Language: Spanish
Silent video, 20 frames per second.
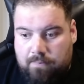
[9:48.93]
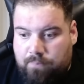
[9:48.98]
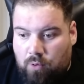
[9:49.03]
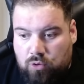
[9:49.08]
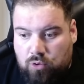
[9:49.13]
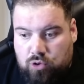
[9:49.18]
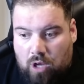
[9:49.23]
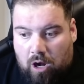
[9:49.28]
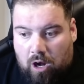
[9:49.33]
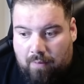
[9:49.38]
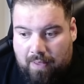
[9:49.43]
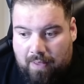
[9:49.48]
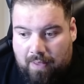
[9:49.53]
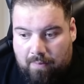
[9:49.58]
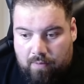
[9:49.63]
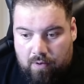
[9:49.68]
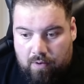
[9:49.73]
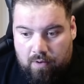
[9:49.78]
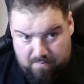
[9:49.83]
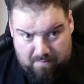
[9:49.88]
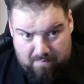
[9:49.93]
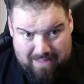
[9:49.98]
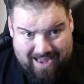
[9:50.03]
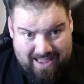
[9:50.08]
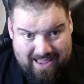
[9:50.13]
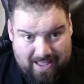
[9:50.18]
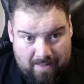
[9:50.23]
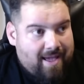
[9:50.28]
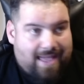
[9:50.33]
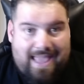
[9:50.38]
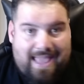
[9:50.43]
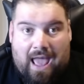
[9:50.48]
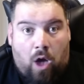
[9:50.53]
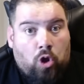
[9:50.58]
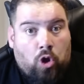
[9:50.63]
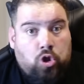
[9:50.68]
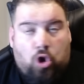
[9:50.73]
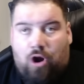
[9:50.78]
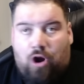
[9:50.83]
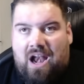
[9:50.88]
Punto, es lo mismo, ¿vale? Y a
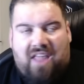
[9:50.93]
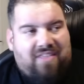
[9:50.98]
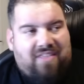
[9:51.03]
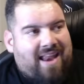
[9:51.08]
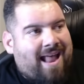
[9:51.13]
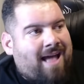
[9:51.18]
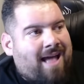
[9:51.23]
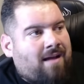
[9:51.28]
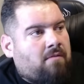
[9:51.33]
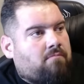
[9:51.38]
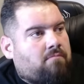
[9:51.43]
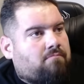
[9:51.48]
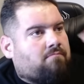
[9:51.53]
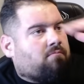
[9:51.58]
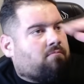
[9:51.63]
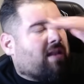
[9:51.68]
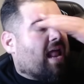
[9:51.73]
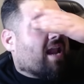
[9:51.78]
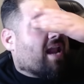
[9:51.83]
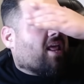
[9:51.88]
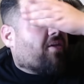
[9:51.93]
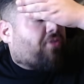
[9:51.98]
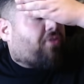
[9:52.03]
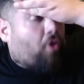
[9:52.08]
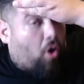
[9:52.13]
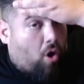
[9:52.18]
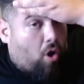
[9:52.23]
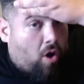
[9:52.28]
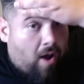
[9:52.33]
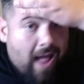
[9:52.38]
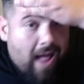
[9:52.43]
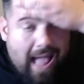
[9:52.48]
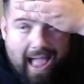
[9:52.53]
otros le dirán narizón,